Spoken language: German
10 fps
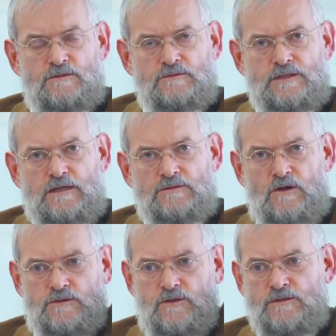und auch
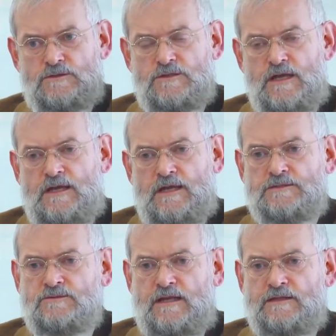Hochdeutsch
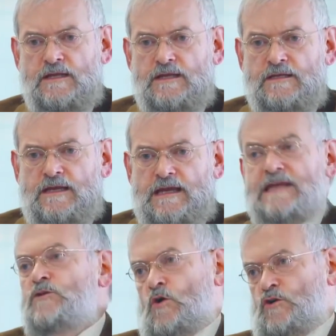zu den
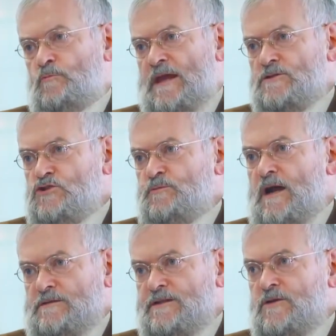indoeuropäischen
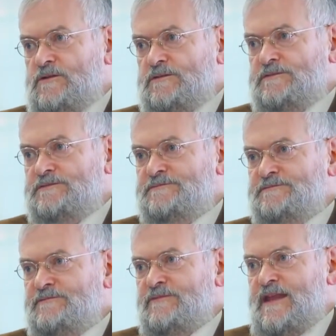Sprachen gehört.
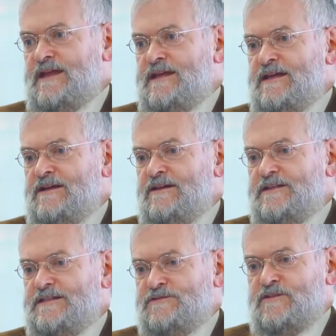
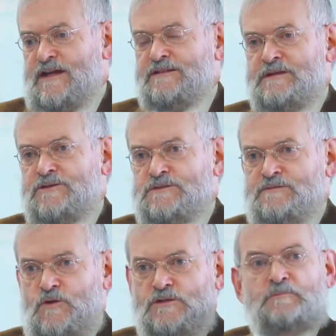Und das ist verwandt mit
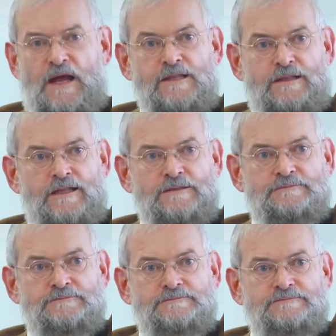unserem Wort Ball.
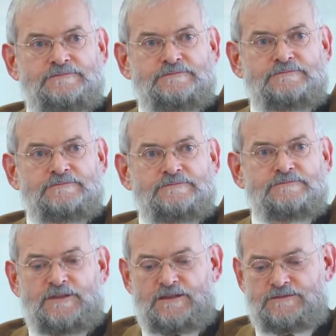
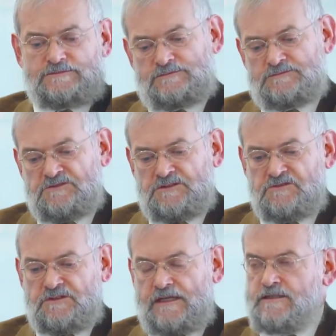Ja,
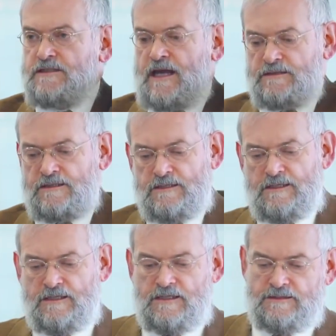da denke ich gerne
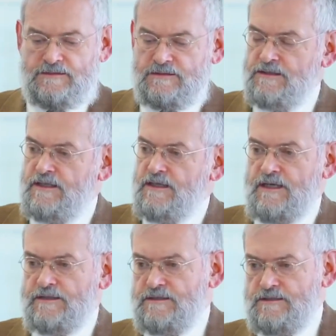an
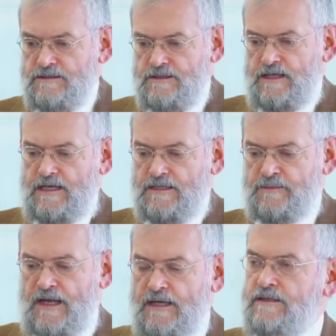einen
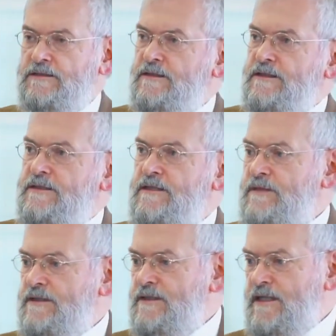Lederball, den
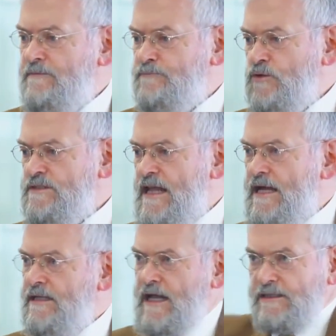man in einem
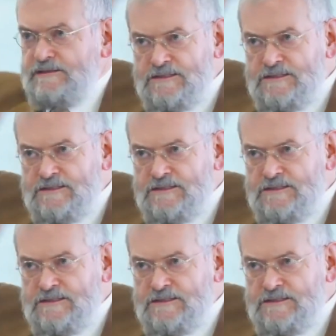Porzellanladen